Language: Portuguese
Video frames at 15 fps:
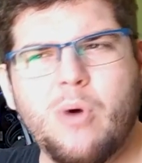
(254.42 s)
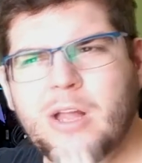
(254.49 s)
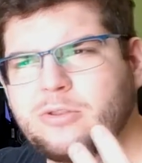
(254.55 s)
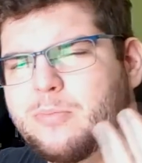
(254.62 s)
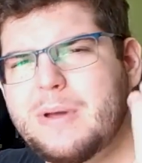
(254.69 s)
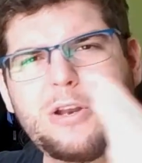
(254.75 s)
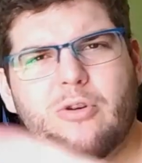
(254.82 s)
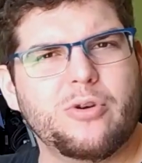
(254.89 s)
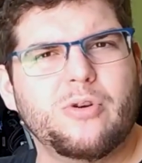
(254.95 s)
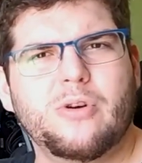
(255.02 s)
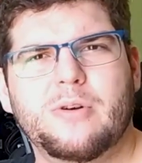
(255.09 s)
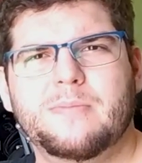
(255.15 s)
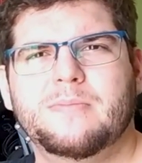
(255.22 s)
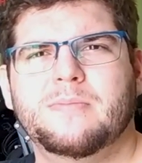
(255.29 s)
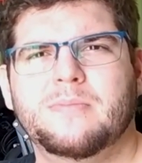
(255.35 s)
Quanto
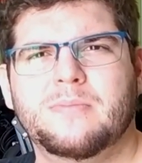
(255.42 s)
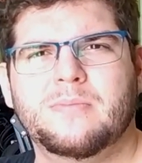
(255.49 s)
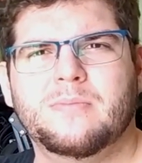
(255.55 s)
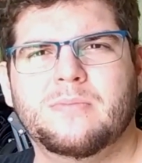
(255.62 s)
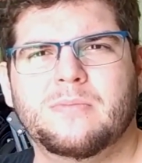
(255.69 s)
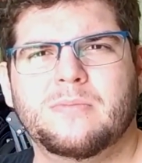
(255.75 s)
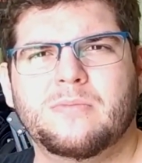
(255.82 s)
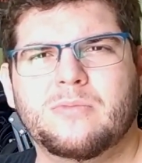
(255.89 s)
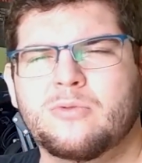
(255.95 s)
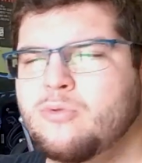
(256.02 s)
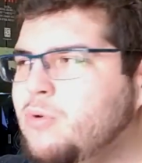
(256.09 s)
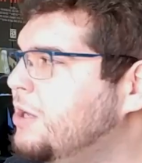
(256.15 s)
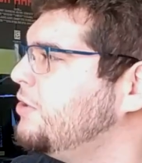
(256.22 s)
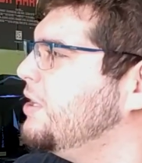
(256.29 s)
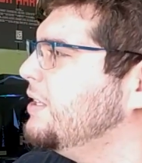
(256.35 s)
melhorou?
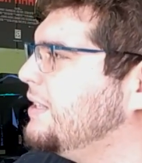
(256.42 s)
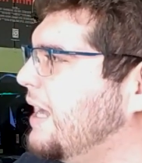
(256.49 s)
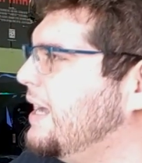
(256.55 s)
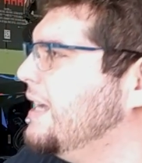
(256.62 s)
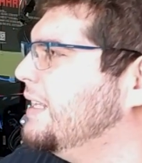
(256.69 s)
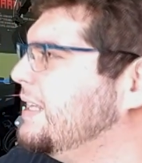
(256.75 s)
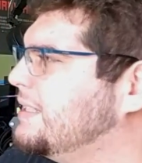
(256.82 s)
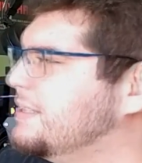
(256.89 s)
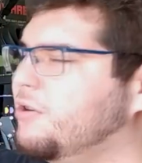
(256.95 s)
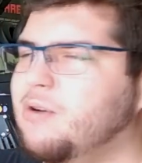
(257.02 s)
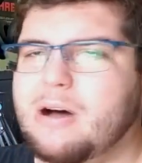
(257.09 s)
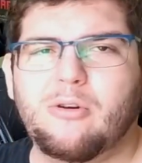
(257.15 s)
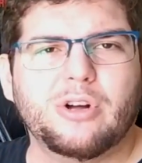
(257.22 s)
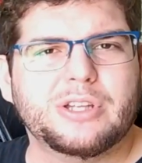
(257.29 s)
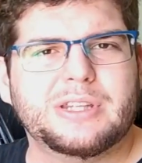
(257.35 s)
Quanto que tá em
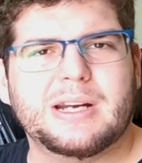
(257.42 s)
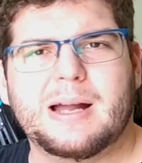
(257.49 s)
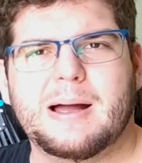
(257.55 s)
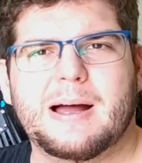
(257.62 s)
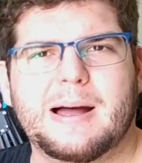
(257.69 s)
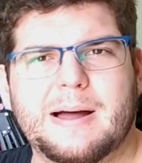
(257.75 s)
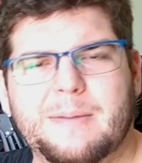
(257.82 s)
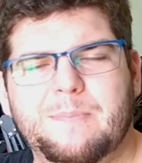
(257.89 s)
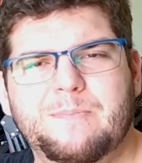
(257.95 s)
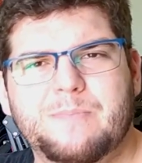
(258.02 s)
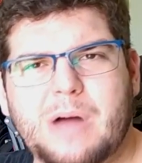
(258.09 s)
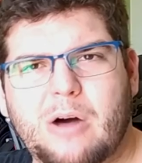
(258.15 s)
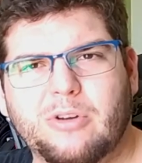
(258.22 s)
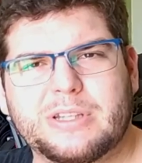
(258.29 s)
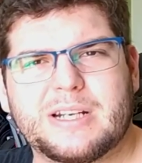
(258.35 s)
relação a outra,
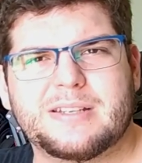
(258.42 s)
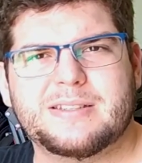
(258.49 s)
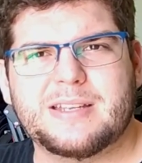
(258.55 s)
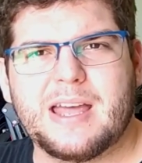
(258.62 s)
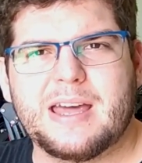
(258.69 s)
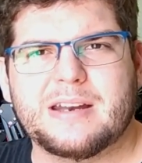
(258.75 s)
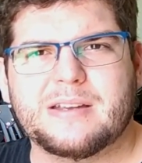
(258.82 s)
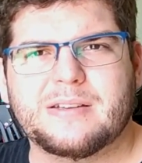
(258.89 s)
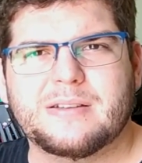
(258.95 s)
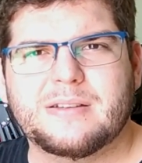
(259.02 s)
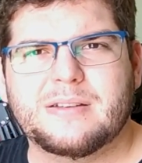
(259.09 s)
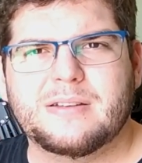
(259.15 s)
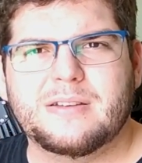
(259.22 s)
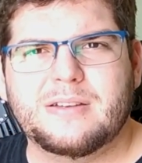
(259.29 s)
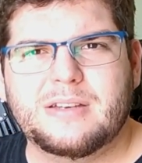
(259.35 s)
a outra série?
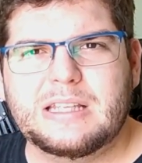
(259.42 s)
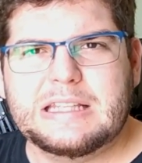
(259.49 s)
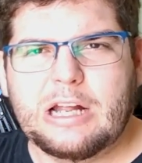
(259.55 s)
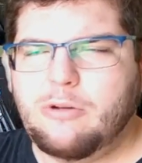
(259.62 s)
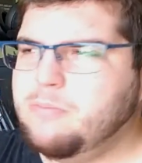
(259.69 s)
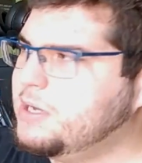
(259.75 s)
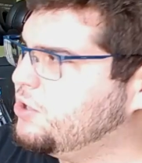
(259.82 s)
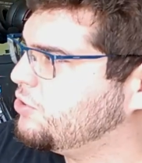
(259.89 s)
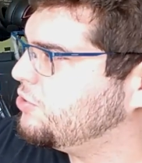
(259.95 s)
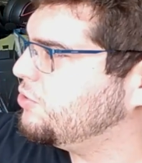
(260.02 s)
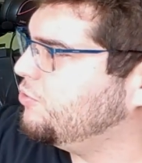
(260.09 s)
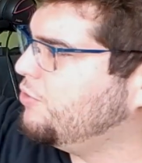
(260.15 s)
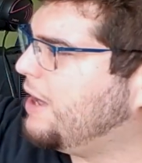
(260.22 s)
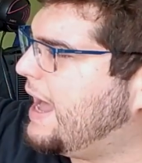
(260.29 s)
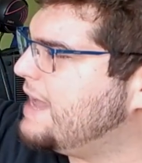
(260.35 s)
Então,
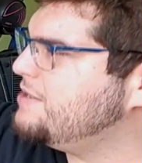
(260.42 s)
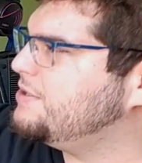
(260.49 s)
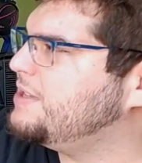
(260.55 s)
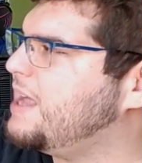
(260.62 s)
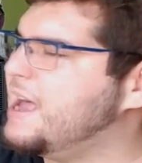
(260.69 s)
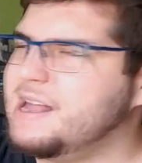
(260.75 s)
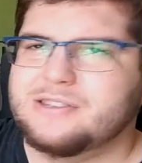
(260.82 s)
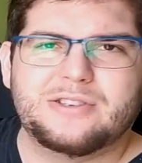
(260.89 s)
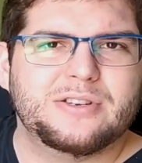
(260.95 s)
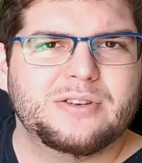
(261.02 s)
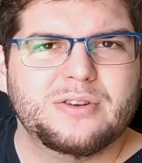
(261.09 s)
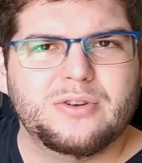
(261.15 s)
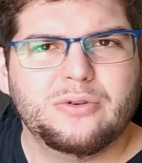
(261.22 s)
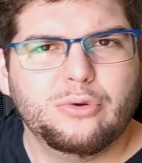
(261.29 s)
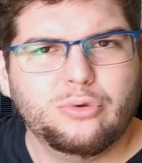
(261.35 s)
bicho, um Red Dead
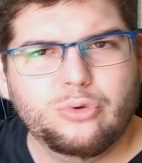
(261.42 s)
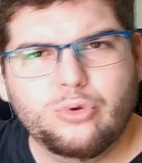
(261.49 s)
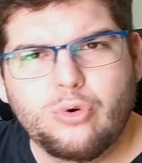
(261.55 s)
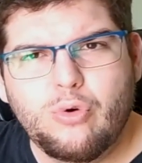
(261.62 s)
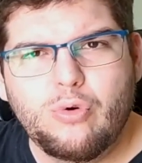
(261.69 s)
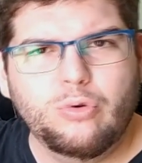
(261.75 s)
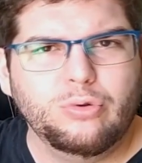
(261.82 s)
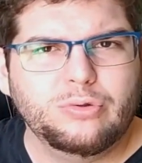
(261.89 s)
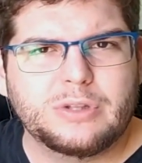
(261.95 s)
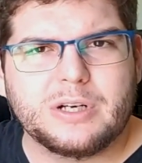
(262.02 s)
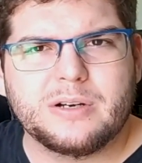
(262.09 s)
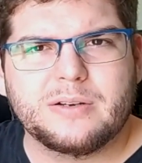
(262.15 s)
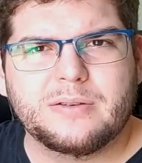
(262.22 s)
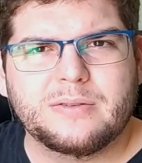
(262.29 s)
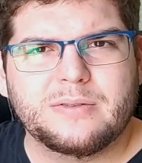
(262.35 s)
no
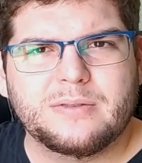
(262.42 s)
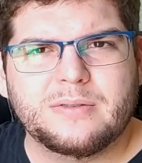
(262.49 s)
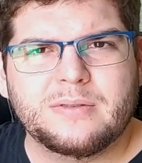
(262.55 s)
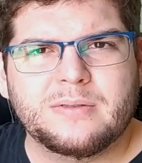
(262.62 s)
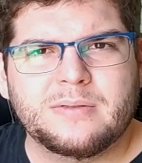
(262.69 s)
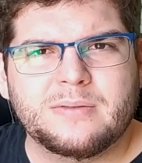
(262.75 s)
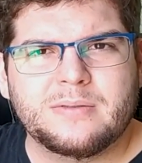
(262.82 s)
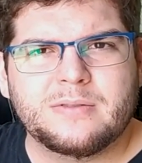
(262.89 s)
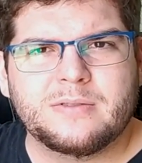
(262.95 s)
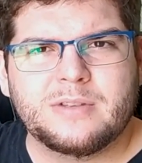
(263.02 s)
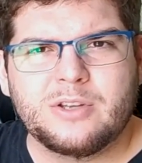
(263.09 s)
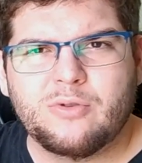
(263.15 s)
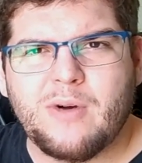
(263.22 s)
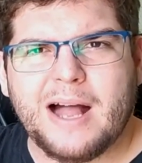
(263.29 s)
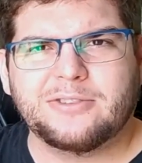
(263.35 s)
Ultra,
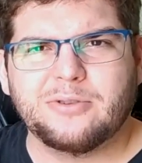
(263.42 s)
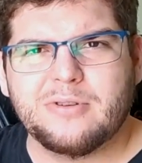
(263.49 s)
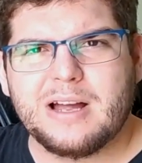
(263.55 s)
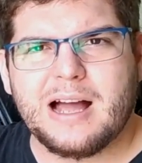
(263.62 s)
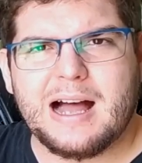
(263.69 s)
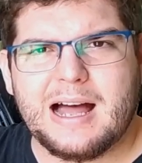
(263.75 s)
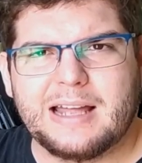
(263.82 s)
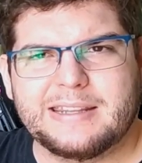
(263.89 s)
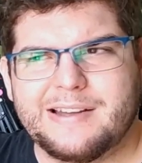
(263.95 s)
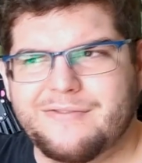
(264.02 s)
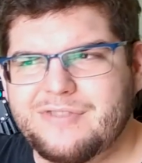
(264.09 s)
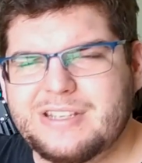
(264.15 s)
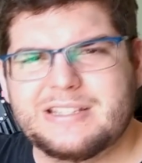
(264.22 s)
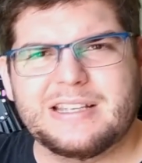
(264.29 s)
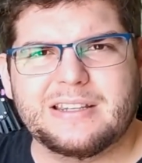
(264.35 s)
em 4K,
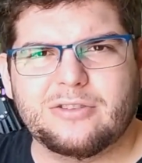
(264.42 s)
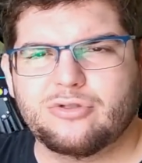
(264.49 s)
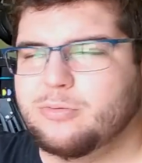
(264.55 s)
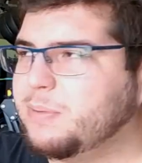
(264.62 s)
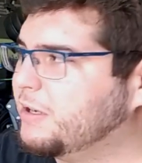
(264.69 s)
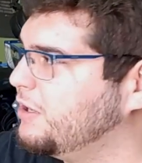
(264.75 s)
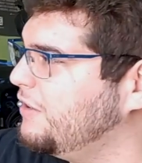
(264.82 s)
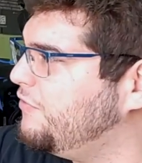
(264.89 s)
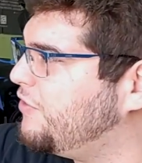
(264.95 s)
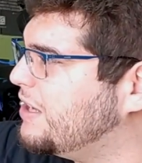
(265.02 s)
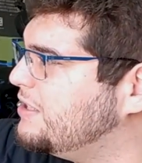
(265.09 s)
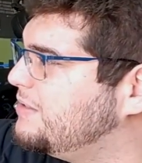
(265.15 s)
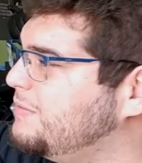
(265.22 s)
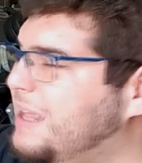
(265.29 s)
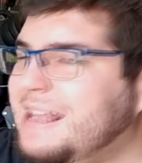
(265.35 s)
na Vincenta Super, nem
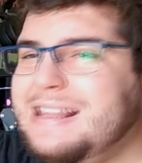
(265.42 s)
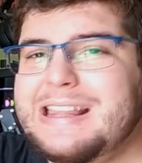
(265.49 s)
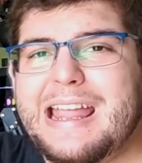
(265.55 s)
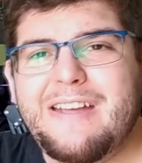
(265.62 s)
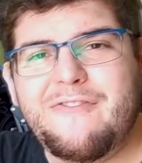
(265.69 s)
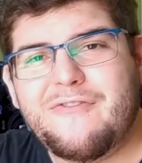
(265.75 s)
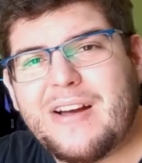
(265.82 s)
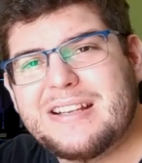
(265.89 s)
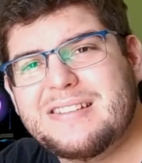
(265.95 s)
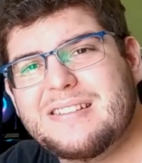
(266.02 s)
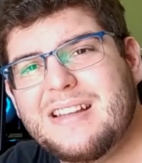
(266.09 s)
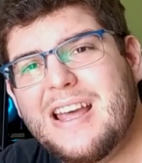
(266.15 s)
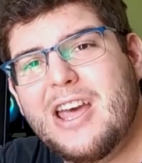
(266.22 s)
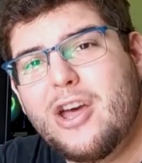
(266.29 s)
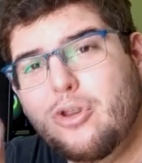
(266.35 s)
faz, nem, nem
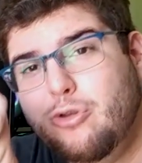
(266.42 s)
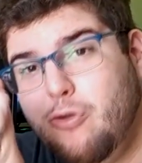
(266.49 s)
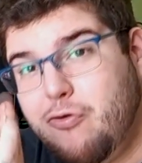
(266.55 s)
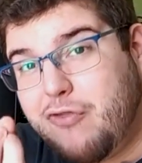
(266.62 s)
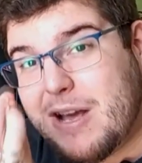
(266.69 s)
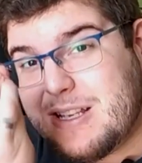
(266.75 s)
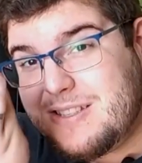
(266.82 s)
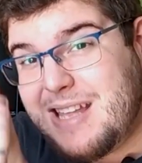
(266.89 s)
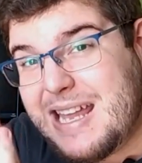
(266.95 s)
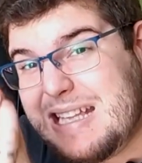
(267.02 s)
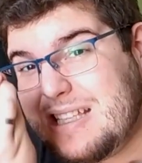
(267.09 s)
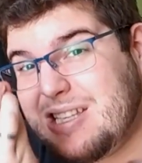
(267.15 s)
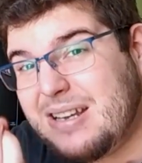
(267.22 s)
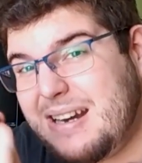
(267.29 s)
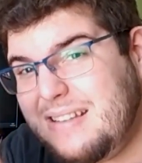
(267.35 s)
faz, não faz
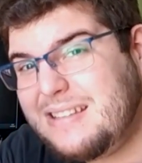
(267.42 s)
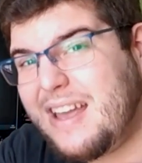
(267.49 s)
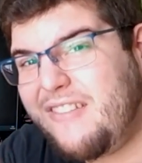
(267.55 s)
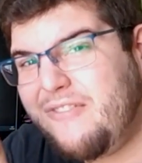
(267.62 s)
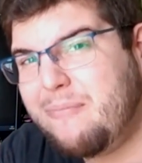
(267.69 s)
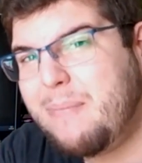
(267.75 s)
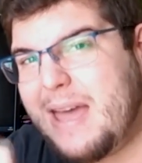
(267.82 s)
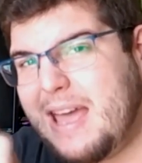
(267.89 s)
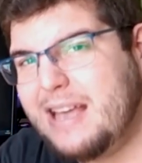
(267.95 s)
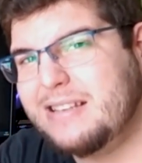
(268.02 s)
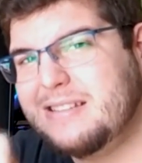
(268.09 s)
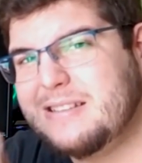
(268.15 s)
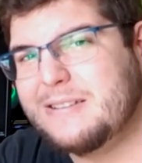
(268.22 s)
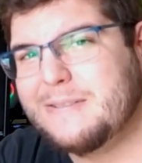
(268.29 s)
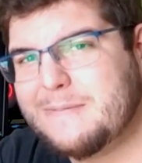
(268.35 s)
nem 30
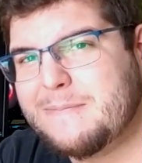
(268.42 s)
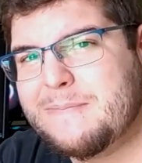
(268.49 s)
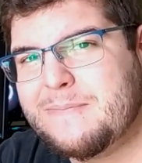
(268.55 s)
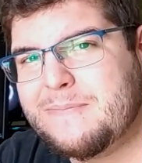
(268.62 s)
FPS.